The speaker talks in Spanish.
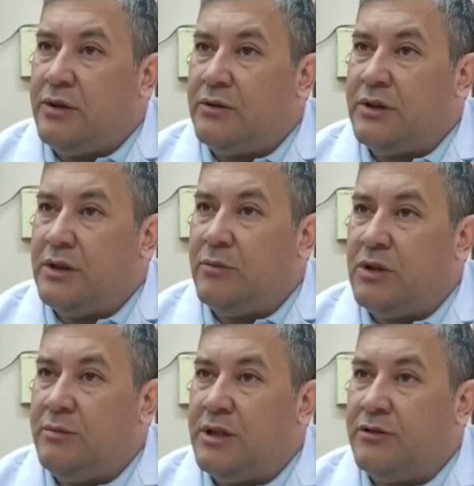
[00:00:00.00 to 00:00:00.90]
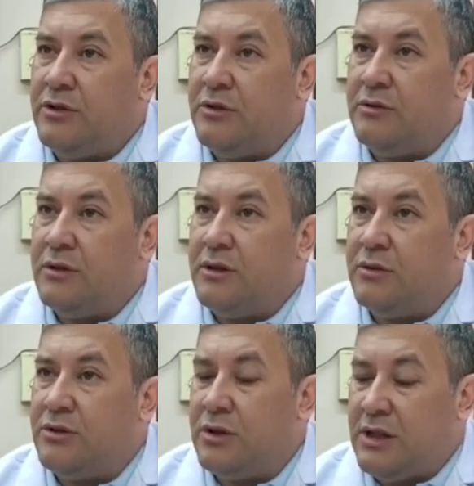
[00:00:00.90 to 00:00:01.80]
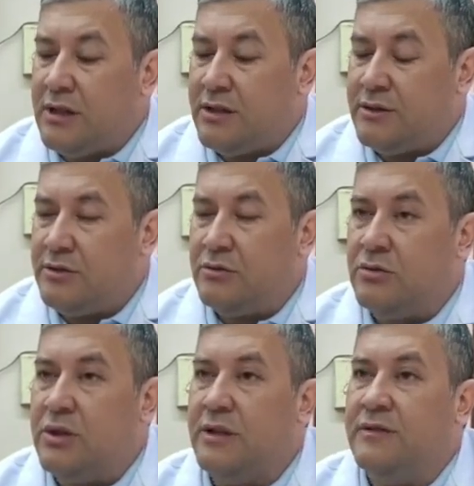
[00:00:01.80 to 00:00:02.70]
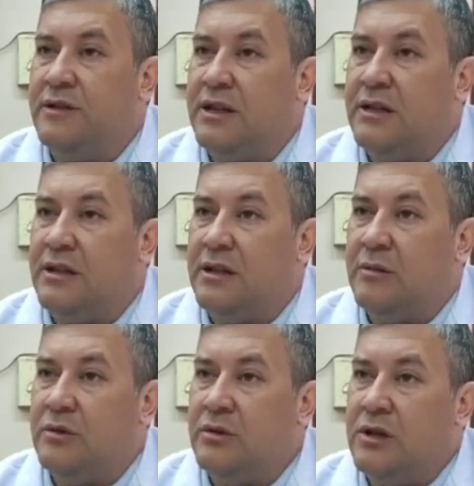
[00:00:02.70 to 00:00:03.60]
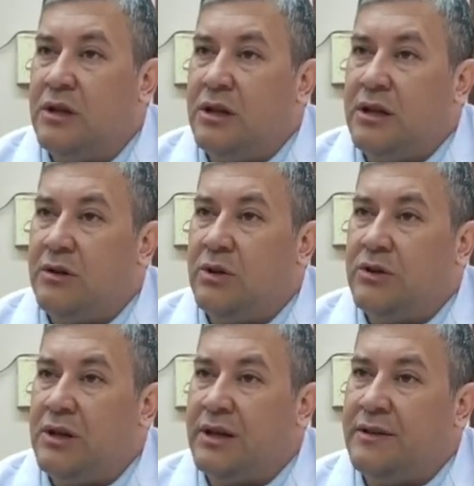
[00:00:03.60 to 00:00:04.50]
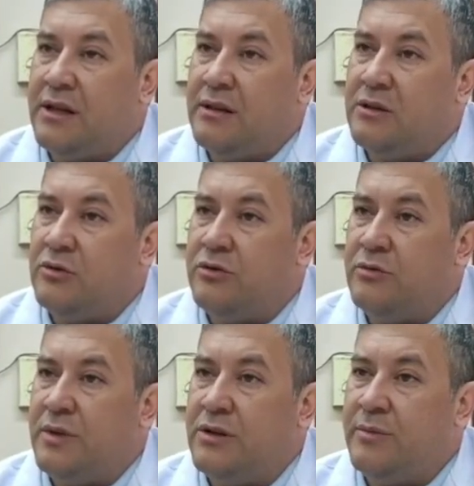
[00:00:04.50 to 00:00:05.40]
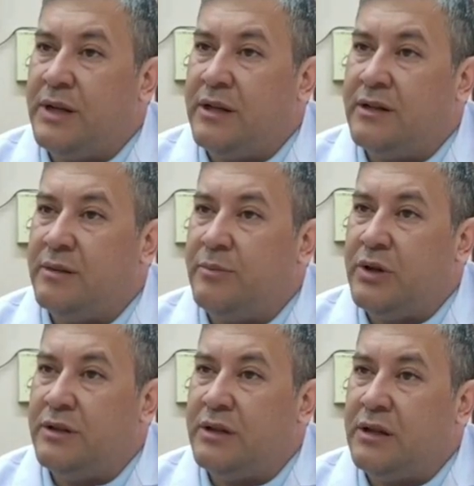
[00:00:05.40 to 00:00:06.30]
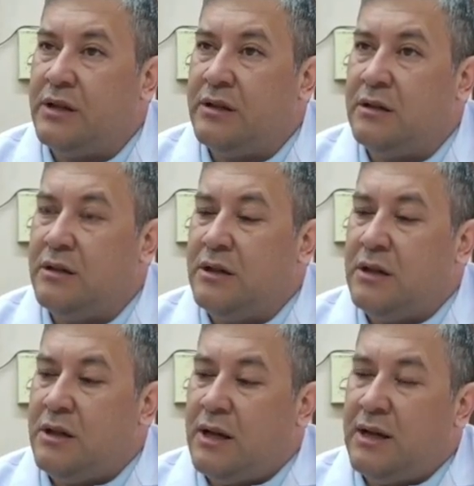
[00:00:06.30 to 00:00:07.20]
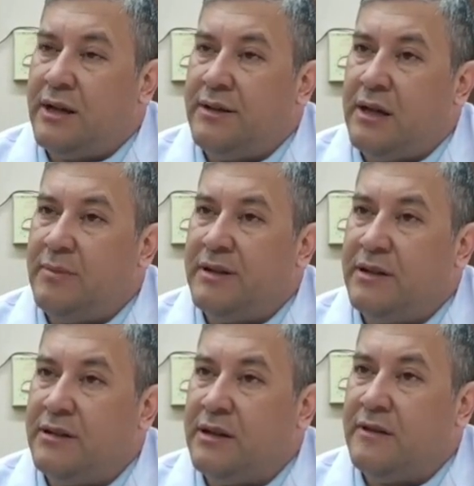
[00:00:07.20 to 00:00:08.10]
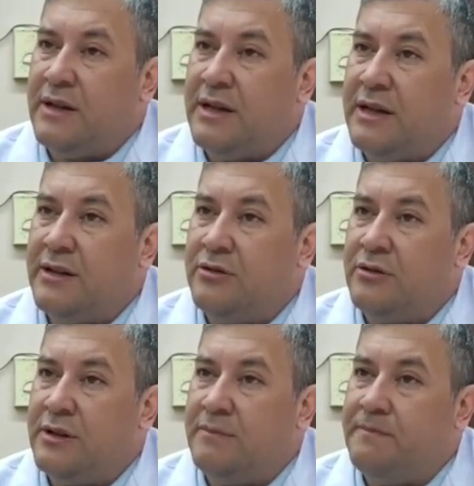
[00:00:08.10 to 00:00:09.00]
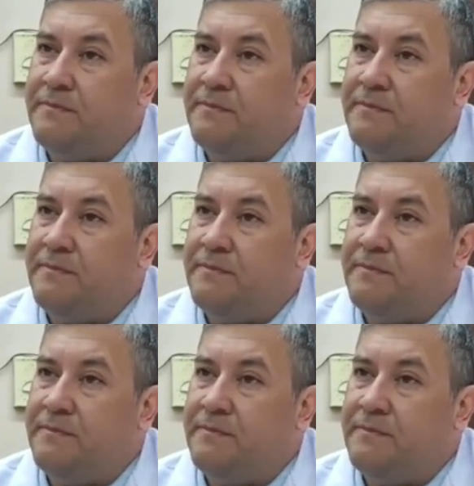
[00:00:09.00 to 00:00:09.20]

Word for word: bueno, tenemos limitación en cuanto a la estructura en sí que tenemos y en cuanto a la cantidad de recursos humanos para dar respuesta a, la cantidad de pacientes que van llegando, ¿verdad?